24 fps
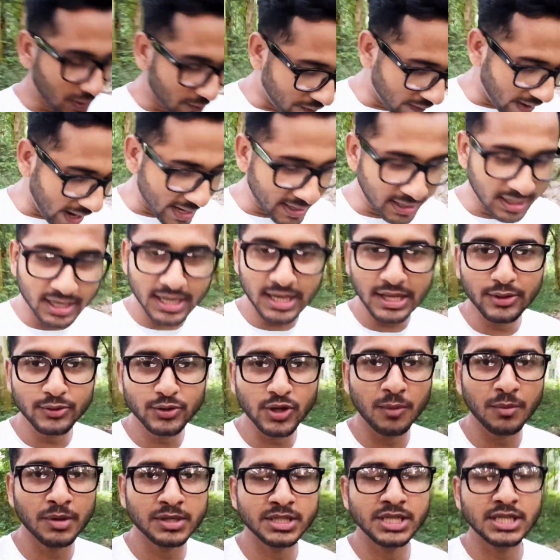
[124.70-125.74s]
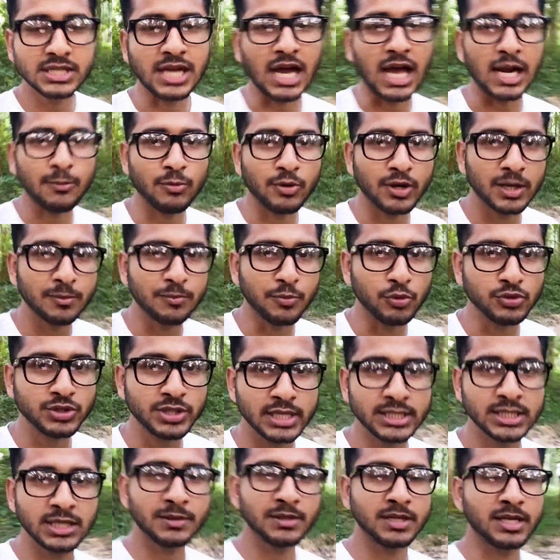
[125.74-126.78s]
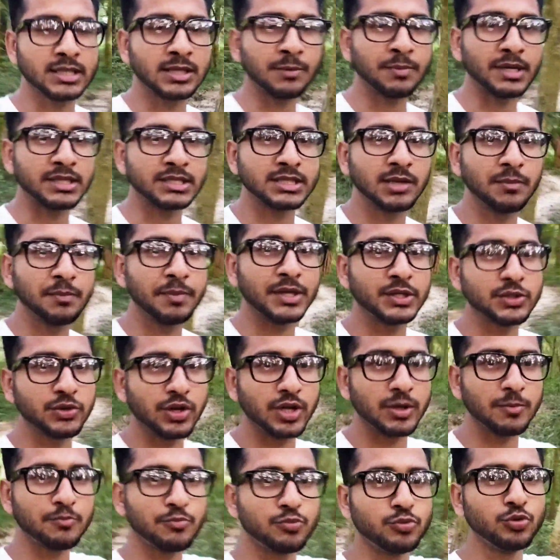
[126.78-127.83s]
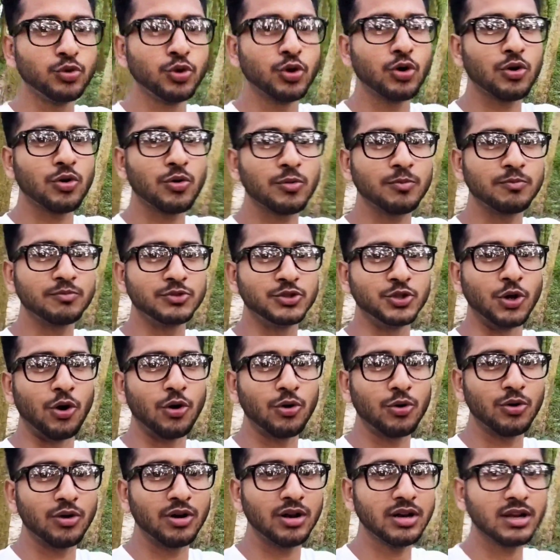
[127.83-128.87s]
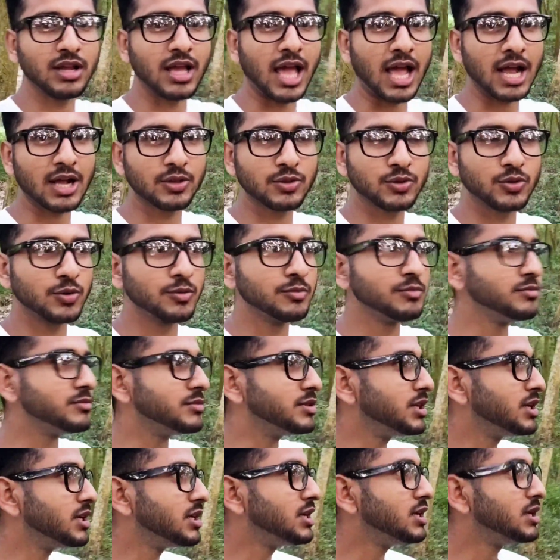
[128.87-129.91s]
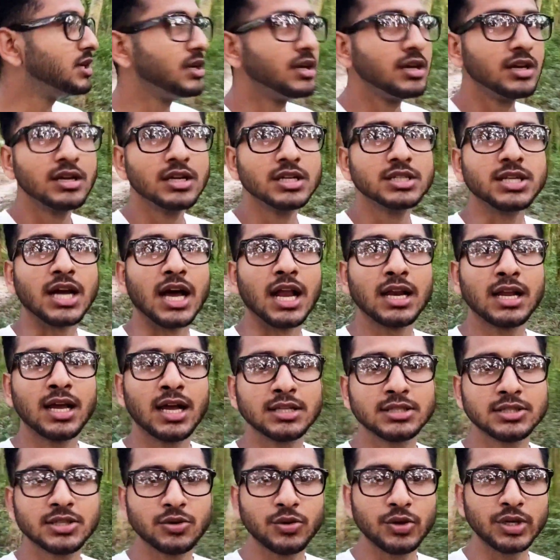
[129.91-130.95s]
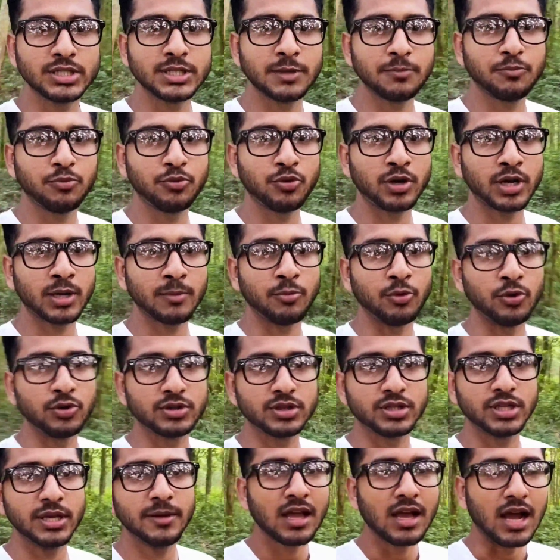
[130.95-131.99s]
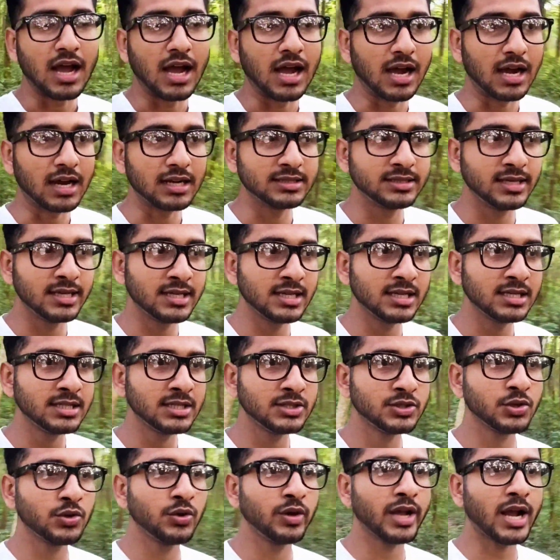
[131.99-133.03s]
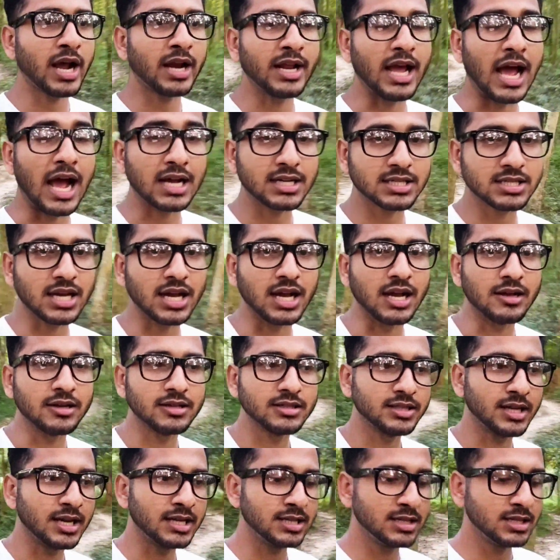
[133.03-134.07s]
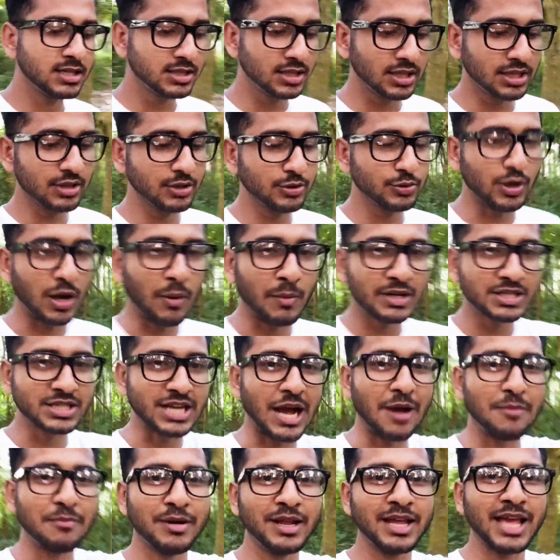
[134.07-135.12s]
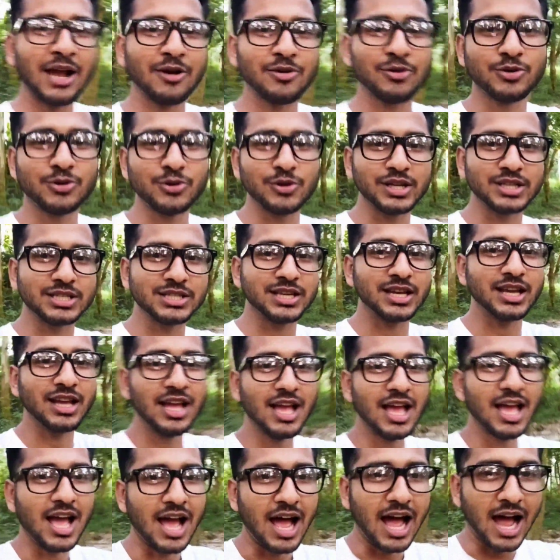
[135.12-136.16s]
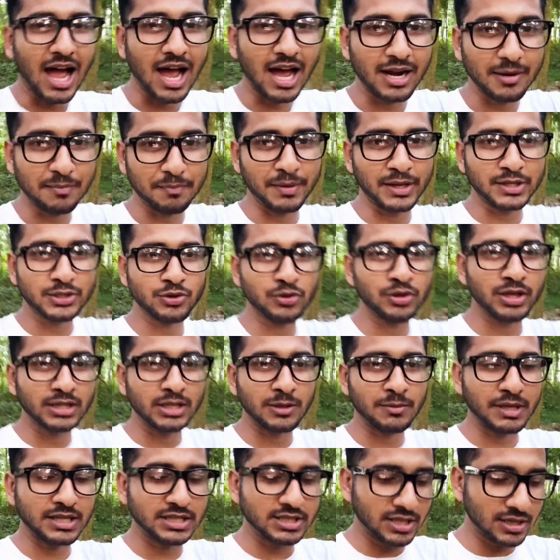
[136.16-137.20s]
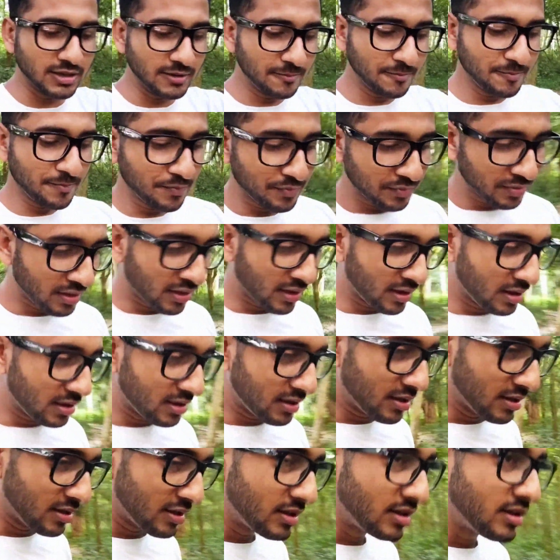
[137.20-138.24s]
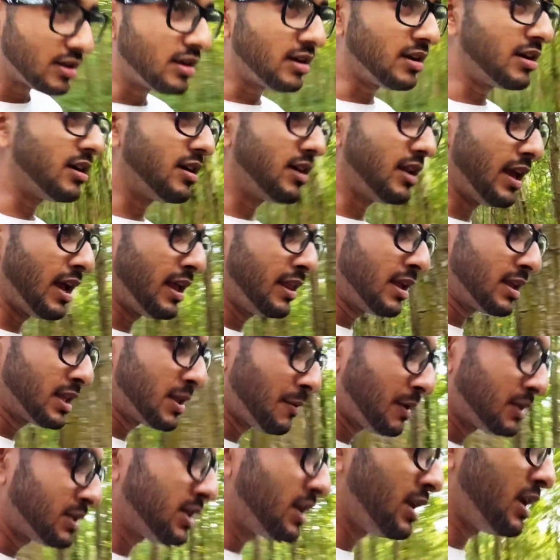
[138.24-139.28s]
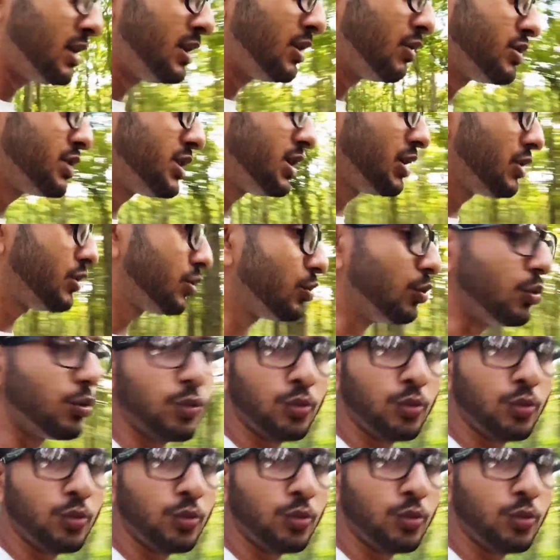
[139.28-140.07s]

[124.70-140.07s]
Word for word: বন্ধুরা ফাইনালি কিন্তু আমরা সেই শালবনে পৌঁছে গেছি দেখতে পাচ্ছেন পেছনে পুরো জঙ্গল একদম শাল গাছ রয়েছে পুরোটা ভর্তি আর যে জিনিসটির জন্য এখানে আসা সেই জিনিসটি কিন্তু আমার সামনেই এখন রয়েছে আর পেছনেও দেখতে পাচ্ছেন আর এই দেখতে পাচ্ছেন এটি হচ্ছে কিন্তু